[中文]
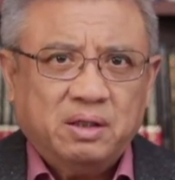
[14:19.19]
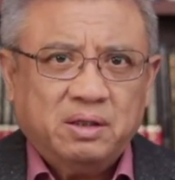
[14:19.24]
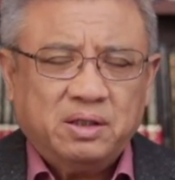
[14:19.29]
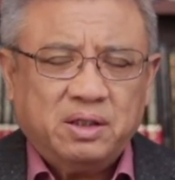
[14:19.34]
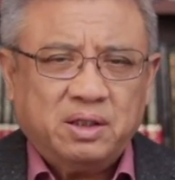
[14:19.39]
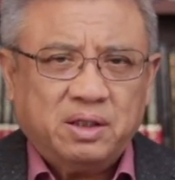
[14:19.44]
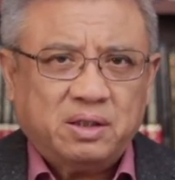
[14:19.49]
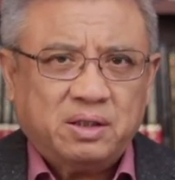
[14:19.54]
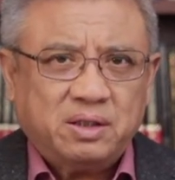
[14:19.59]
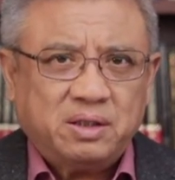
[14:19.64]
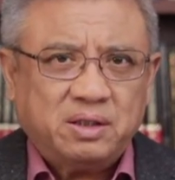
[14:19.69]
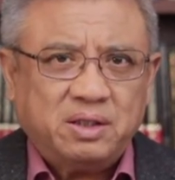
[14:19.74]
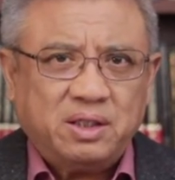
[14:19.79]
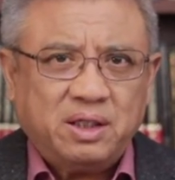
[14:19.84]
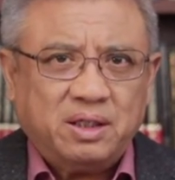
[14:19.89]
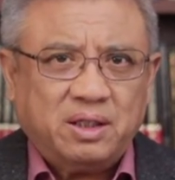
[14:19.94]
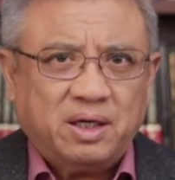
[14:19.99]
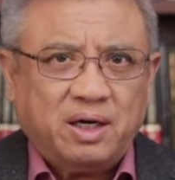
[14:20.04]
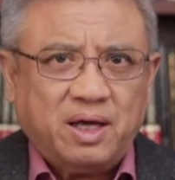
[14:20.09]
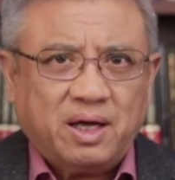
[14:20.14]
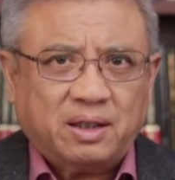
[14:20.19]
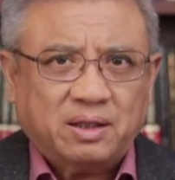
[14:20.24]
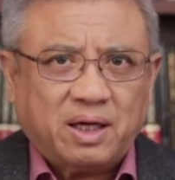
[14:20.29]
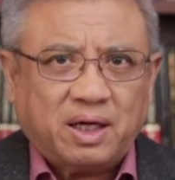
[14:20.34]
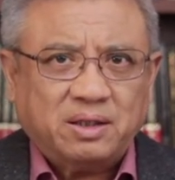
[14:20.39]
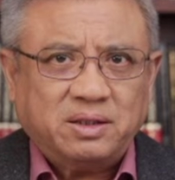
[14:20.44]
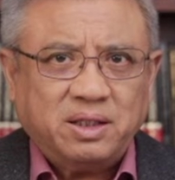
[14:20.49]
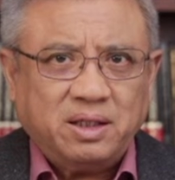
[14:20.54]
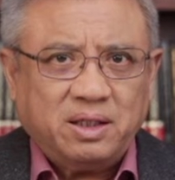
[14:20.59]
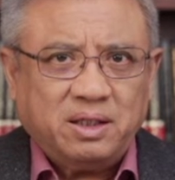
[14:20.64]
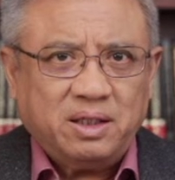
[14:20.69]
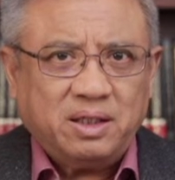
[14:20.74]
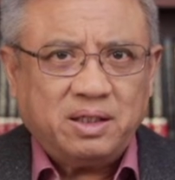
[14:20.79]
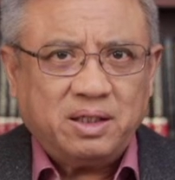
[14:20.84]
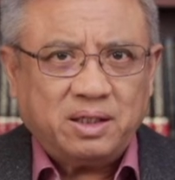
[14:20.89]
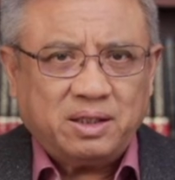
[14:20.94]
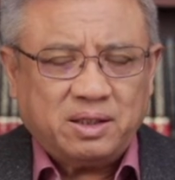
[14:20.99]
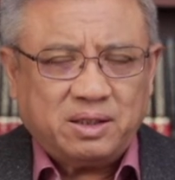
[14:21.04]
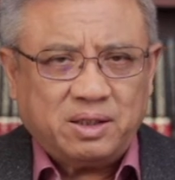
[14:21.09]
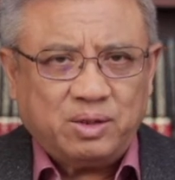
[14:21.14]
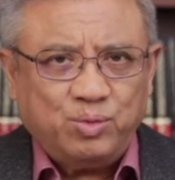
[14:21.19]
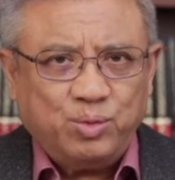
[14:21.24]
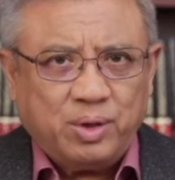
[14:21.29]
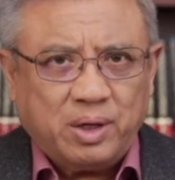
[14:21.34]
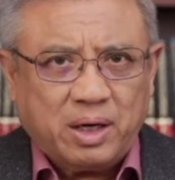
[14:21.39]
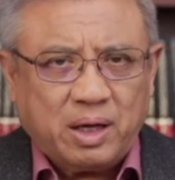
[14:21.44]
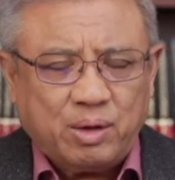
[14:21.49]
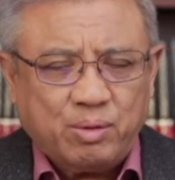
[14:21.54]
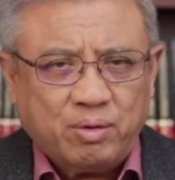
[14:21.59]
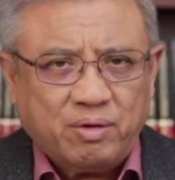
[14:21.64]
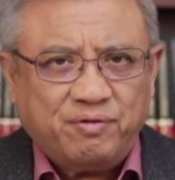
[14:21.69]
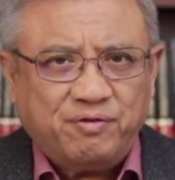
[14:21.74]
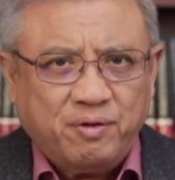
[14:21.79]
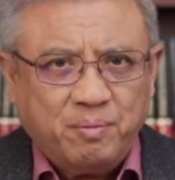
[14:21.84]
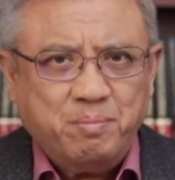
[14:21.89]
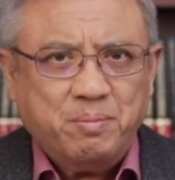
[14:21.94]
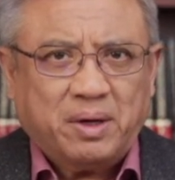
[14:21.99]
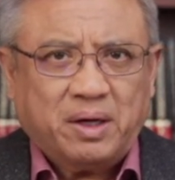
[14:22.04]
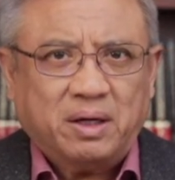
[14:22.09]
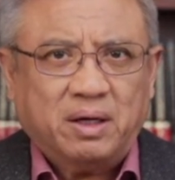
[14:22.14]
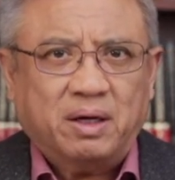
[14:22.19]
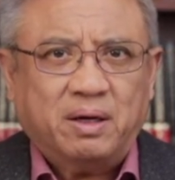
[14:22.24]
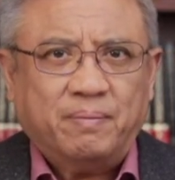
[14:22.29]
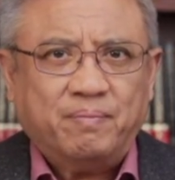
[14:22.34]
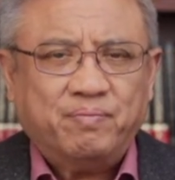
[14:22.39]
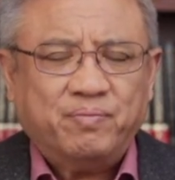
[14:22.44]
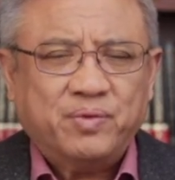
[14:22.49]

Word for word: 现在世界的两大阵营现在是越来越分明了，